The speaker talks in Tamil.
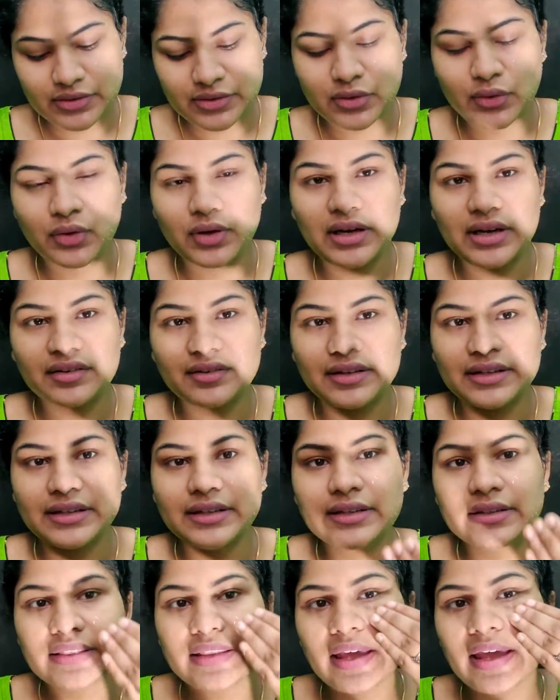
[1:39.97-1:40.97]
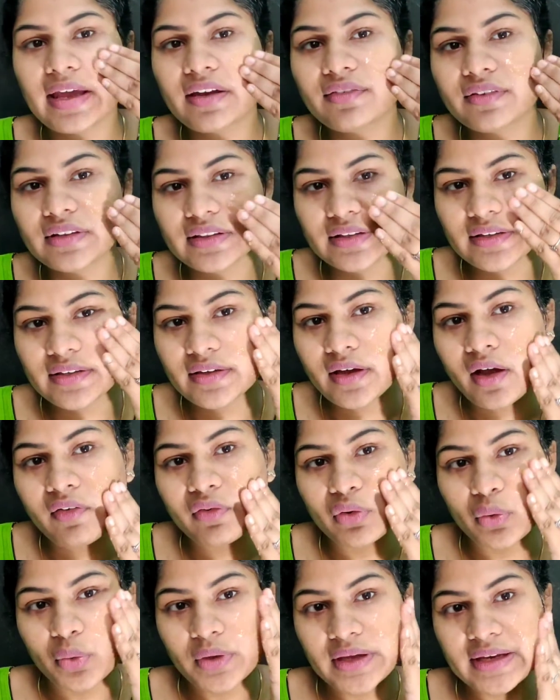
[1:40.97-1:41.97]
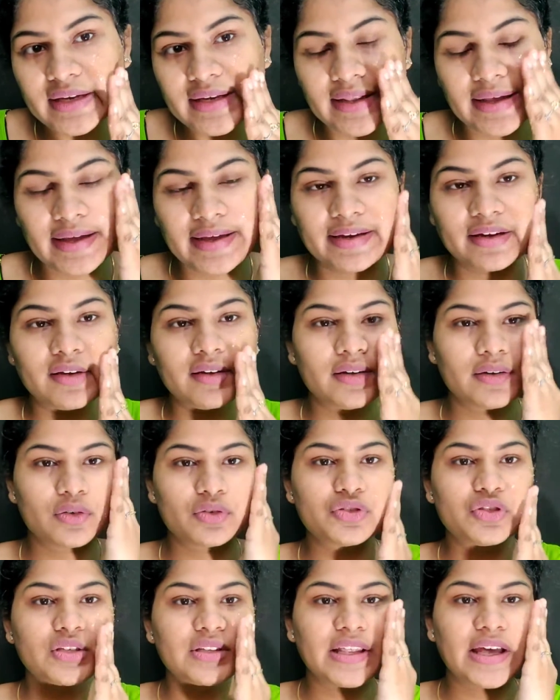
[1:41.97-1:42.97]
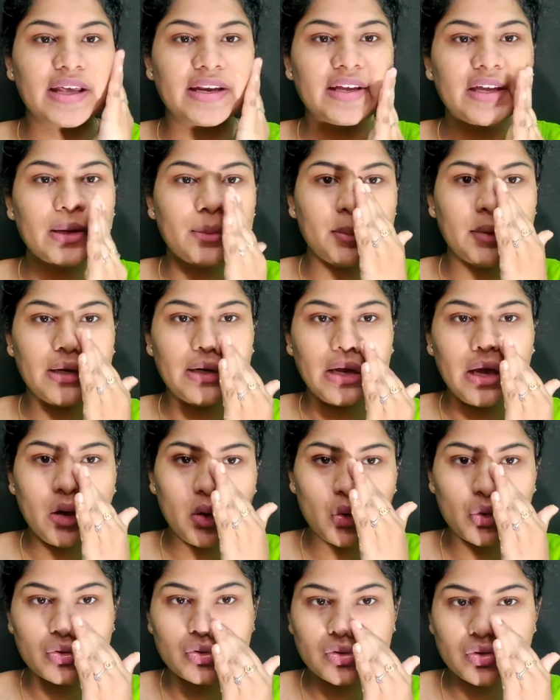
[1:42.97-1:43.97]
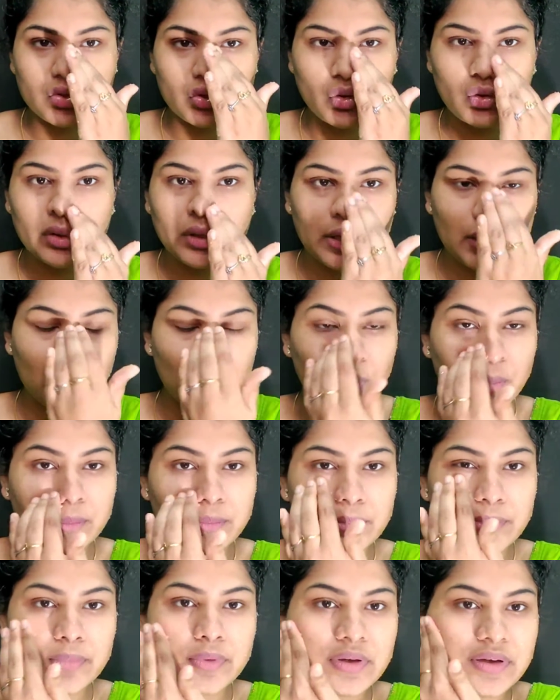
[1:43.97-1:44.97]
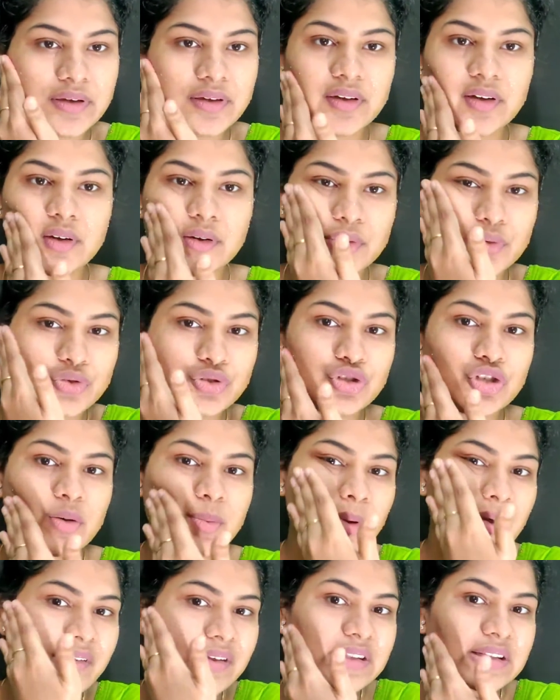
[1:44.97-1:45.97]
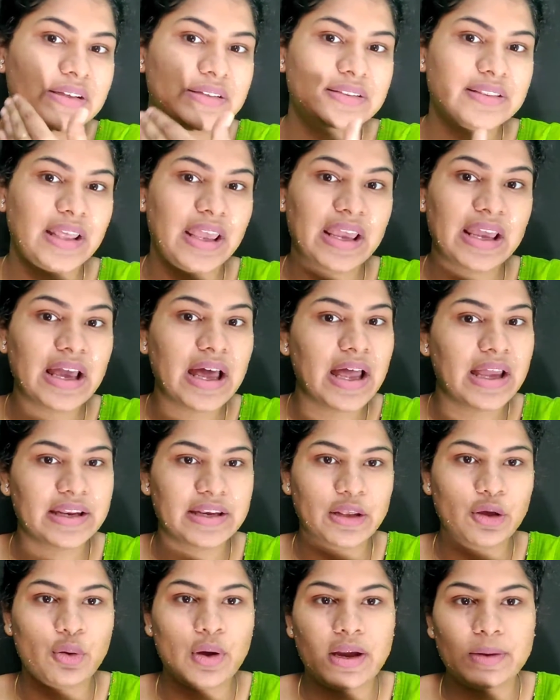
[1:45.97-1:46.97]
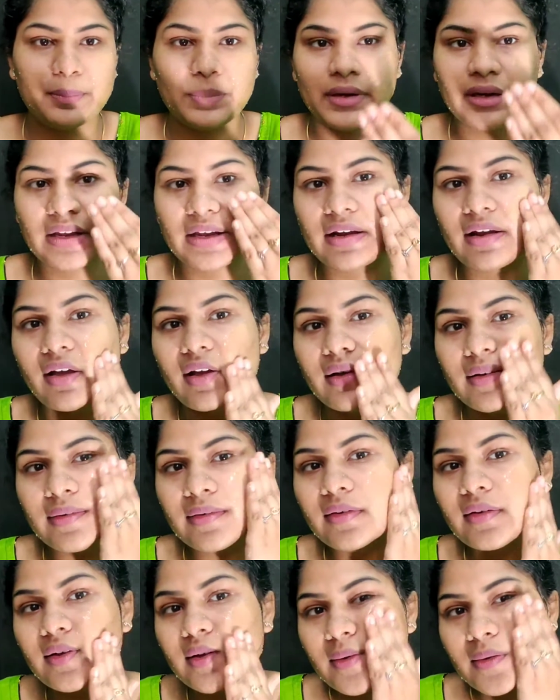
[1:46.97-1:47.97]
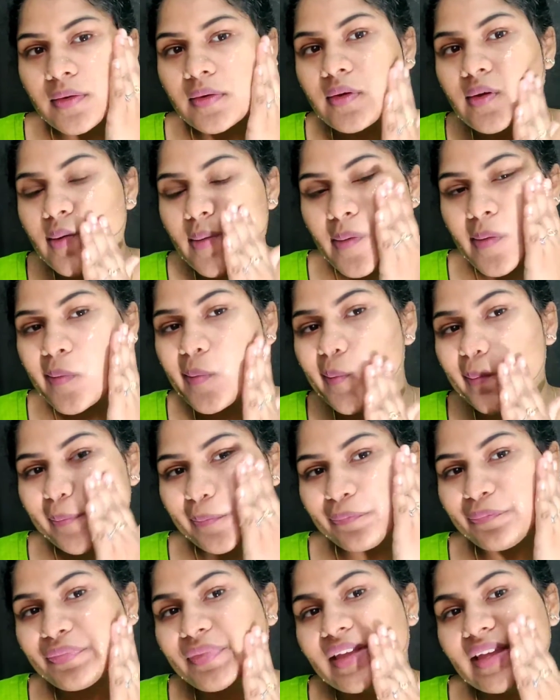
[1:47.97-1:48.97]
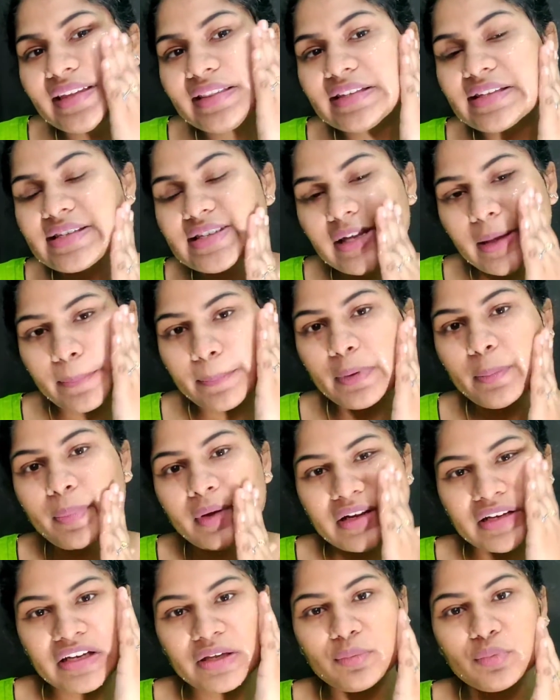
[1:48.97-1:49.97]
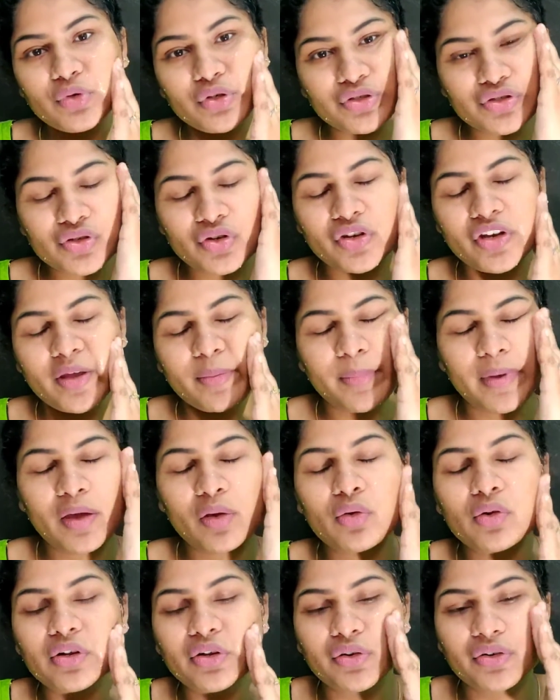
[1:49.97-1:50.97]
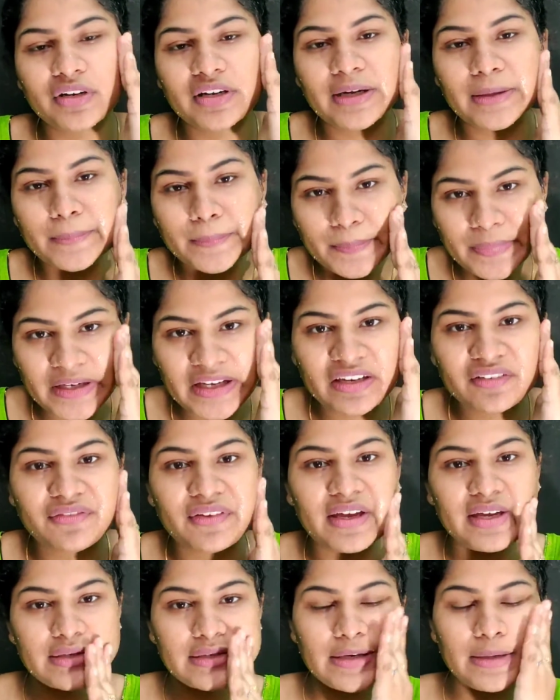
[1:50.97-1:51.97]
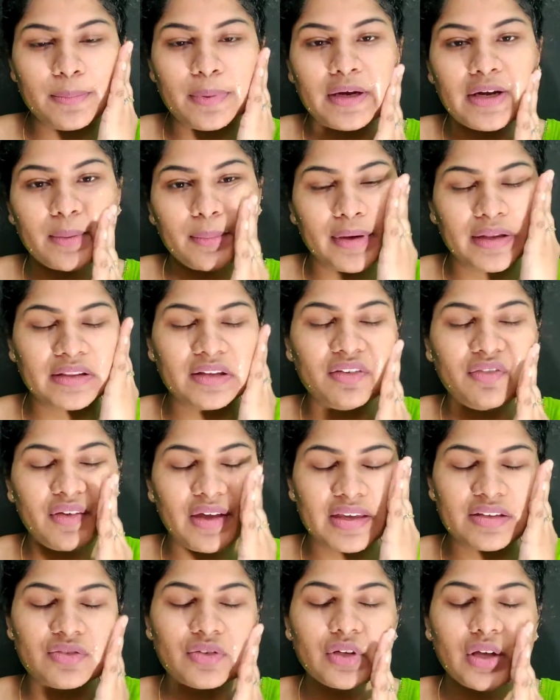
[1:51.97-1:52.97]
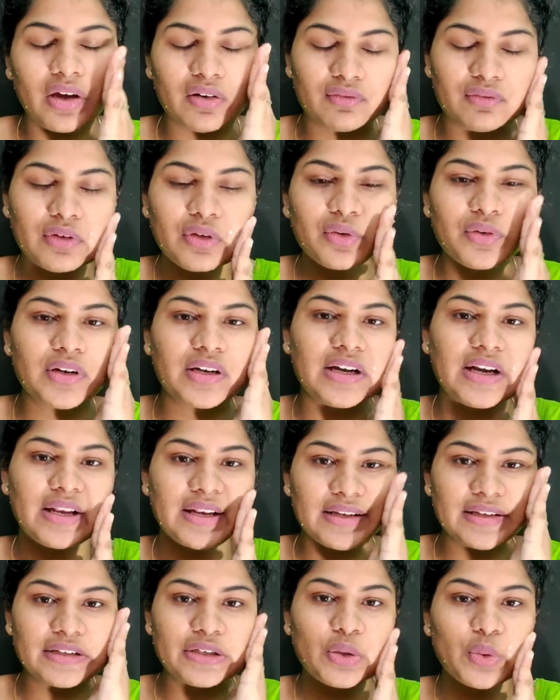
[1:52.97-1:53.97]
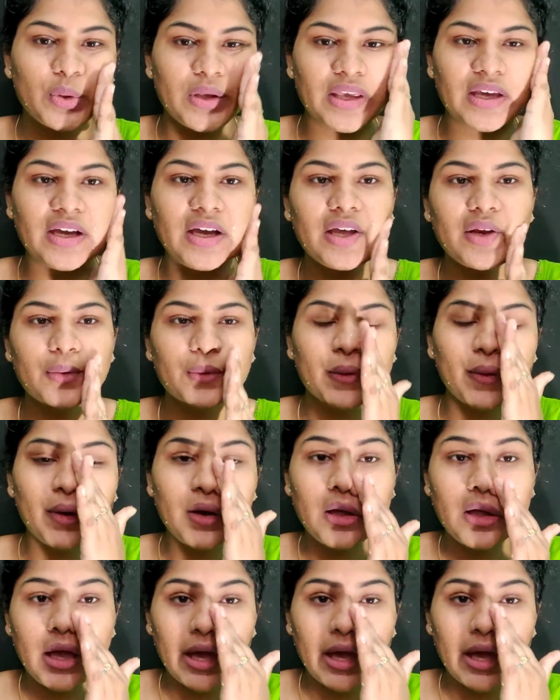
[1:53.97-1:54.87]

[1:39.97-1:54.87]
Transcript: ஸோ உங்களுக்கு வந்து தேன் வந்து அவ்வளோ இல்லை எனக்கு கொஞ்சம் தான் இருக்குது அப்படின்னா கொஞ்சம் நீங்கள் ரொம்ப கொஞ்சமாக வந்து தேங்காய் எண்ணெயும் ஆட் பண்ணிக்கலாம் இந்த ஸ்டெப்பு பண்ணி முடித்தோடையுமே உங்களுக்கு ஒரு கம்ப்ளீட் ஃபேஷியல் பண்ண மாதிரி ஃபேஸ் வந்து அவ்வளோ ஒரு நல்ல க்ளோயிங்காக இருக்கும்